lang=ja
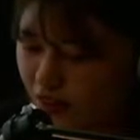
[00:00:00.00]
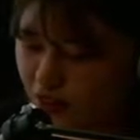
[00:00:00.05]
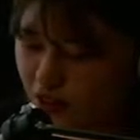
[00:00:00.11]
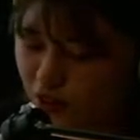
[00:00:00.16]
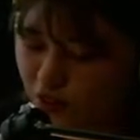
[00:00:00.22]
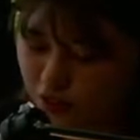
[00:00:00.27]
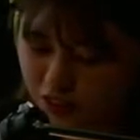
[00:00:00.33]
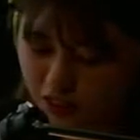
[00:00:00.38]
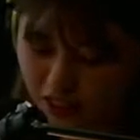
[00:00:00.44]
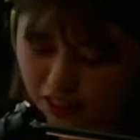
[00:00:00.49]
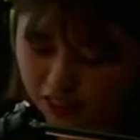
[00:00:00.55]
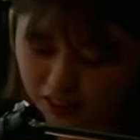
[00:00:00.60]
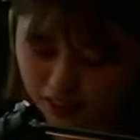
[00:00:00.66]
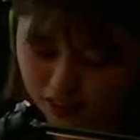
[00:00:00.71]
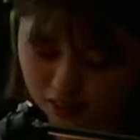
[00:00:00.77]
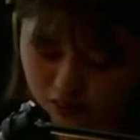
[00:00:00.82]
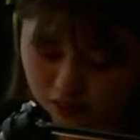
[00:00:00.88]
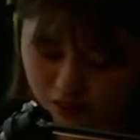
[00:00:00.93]
ちょっとね
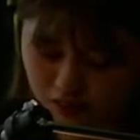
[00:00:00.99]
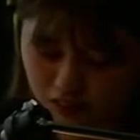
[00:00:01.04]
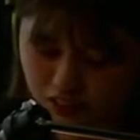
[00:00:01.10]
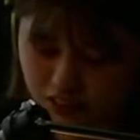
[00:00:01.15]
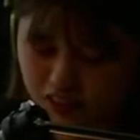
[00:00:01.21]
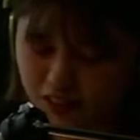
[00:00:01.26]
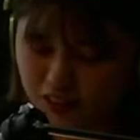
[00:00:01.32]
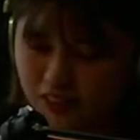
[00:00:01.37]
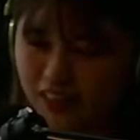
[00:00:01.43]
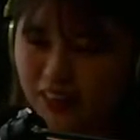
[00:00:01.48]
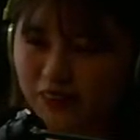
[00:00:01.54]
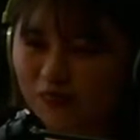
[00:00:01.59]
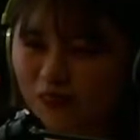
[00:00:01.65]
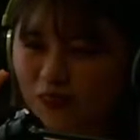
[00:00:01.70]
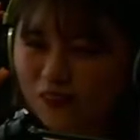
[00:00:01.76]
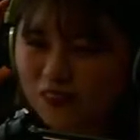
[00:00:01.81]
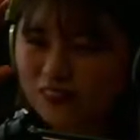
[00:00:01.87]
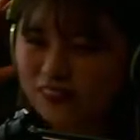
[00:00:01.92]
あの荷造り
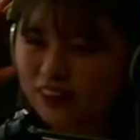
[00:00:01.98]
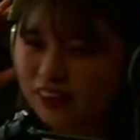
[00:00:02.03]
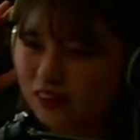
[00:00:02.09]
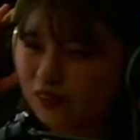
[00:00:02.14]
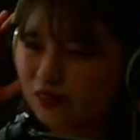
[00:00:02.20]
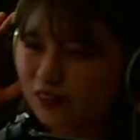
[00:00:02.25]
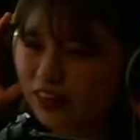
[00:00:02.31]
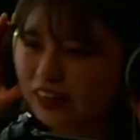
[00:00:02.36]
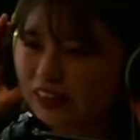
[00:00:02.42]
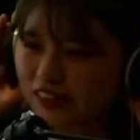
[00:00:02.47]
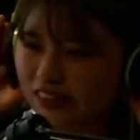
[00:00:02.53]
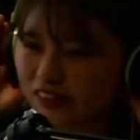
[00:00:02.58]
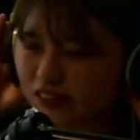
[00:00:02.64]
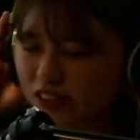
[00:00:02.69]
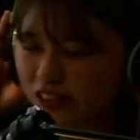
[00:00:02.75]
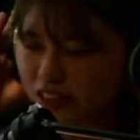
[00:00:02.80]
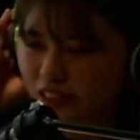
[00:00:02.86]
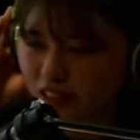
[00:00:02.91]
も何度もやり
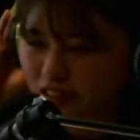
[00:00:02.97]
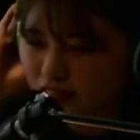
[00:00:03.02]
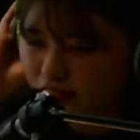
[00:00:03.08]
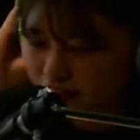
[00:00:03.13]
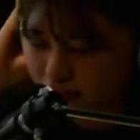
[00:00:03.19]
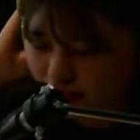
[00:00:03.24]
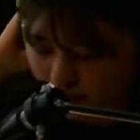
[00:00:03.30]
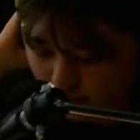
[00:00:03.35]
直してし